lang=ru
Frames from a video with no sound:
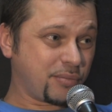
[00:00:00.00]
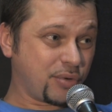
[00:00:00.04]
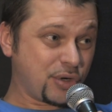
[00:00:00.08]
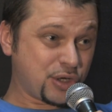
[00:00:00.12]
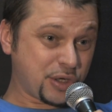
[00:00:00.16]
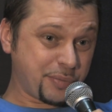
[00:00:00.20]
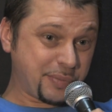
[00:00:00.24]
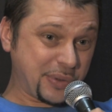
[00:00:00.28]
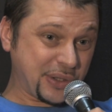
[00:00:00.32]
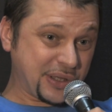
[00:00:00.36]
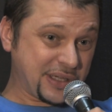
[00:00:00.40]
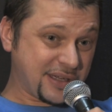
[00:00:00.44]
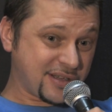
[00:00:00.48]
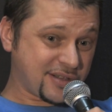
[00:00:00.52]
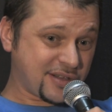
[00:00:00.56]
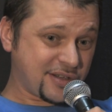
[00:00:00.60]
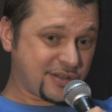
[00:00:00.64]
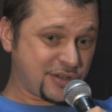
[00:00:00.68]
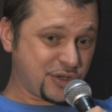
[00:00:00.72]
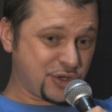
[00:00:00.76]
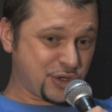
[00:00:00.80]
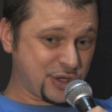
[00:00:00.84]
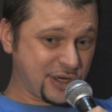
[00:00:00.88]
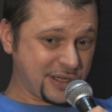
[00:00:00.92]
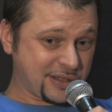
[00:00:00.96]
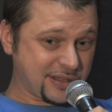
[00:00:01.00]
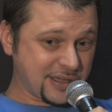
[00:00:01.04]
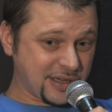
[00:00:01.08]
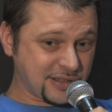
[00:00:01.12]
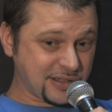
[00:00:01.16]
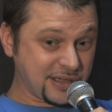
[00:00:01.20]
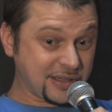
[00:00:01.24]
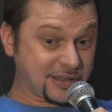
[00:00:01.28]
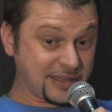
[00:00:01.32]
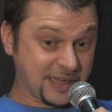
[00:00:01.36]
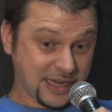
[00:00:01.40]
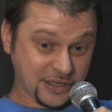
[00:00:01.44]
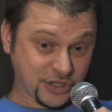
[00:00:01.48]
Больше 15 тысяч лет
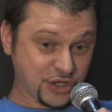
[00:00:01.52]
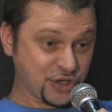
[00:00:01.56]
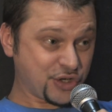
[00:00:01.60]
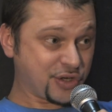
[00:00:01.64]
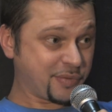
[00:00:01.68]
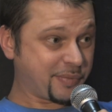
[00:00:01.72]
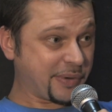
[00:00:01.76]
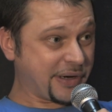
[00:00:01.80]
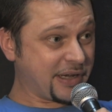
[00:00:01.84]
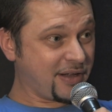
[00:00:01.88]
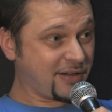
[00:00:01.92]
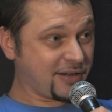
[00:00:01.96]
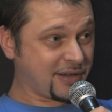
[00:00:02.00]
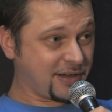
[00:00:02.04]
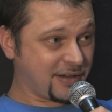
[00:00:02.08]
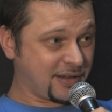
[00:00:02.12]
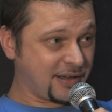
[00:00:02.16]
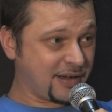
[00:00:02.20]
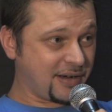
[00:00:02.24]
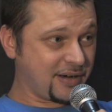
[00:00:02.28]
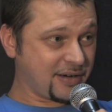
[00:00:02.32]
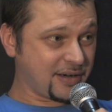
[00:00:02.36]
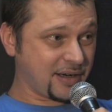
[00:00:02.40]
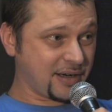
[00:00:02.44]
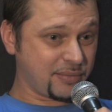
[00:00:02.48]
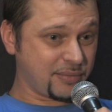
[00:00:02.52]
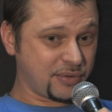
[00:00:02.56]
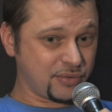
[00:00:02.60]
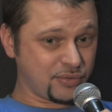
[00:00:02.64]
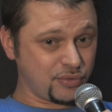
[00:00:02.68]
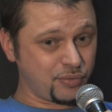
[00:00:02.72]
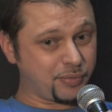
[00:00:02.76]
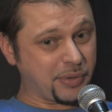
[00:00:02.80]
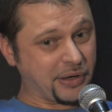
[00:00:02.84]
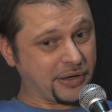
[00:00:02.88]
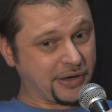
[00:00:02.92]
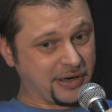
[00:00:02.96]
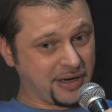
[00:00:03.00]
назад наши же предки, да, бы,
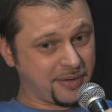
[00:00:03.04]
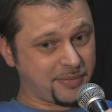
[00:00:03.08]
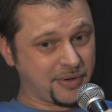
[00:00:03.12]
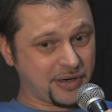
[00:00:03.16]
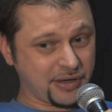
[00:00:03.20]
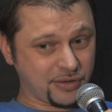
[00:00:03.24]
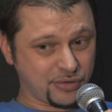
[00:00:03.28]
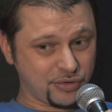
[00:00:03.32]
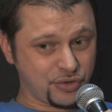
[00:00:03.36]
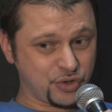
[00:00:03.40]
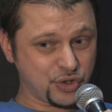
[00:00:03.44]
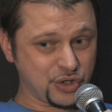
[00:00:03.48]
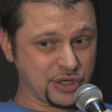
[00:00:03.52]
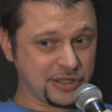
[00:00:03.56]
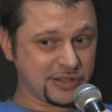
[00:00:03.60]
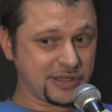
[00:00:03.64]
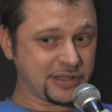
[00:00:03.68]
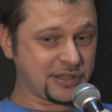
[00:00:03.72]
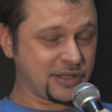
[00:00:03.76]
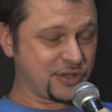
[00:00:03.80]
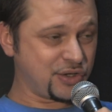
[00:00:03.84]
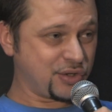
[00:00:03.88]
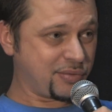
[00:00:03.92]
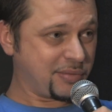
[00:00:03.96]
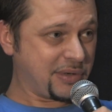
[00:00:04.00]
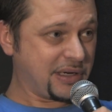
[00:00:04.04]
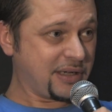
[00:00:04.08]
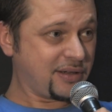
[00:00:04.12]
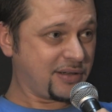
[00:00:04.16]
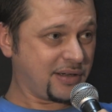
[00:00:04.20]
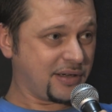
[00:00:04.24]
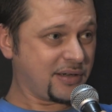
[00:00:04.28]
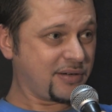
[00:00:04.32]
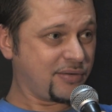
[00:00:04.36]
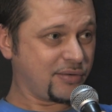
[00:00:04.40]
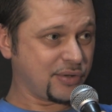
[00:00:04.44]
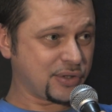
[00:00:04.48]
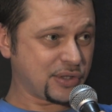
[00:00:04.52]
ну, по крайней мере, которые жили на этой земле,
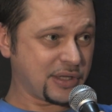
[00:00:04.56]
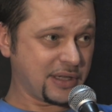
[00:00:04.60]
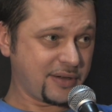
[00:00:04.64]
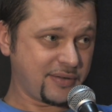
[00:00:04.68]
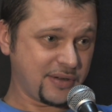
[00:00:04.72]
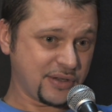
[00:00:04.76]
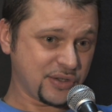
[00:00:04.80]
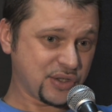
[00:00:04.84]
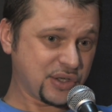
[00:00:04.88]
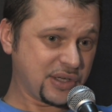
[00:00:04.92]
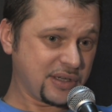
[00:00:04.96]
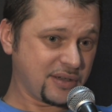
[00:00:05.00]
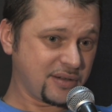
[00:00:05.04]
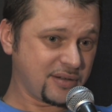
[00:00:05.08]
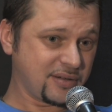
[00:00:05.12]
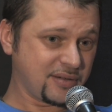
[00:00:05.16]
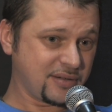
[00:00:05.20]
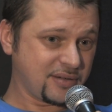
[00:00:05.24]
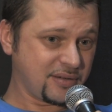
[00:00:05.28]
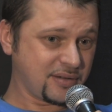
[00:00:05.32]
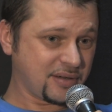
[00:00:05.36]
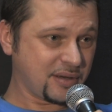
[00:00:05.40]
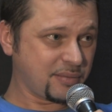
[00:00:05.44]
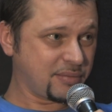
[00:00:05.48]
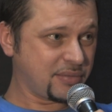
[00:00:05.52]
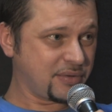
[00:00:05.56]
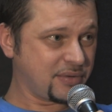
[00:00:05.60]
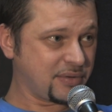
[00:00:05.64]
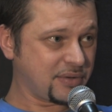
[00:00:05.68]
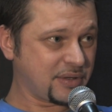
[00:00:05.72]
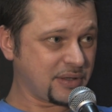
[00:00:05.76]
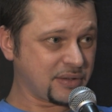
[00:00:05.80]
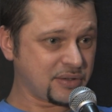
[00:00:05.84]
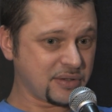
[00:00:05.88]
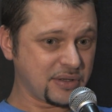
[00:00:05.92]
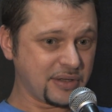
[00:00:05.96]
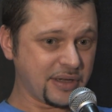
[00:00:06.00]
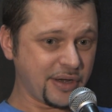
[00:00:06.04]
да, вот славянские, э, как бы,
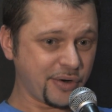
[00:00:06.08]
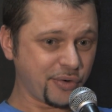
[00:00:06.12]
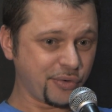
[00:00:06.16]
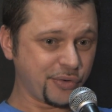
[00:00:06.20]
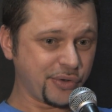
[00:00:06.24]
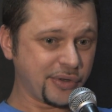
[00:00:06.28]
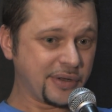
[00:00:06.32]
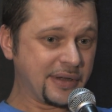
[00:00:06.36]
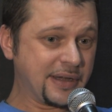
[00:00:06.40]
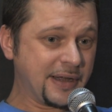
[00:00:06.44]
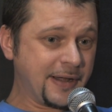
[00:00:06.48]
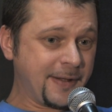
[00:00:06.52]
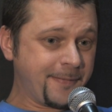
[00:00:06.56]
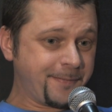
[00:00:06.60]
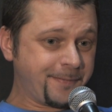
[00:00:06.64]
так сказать, народы,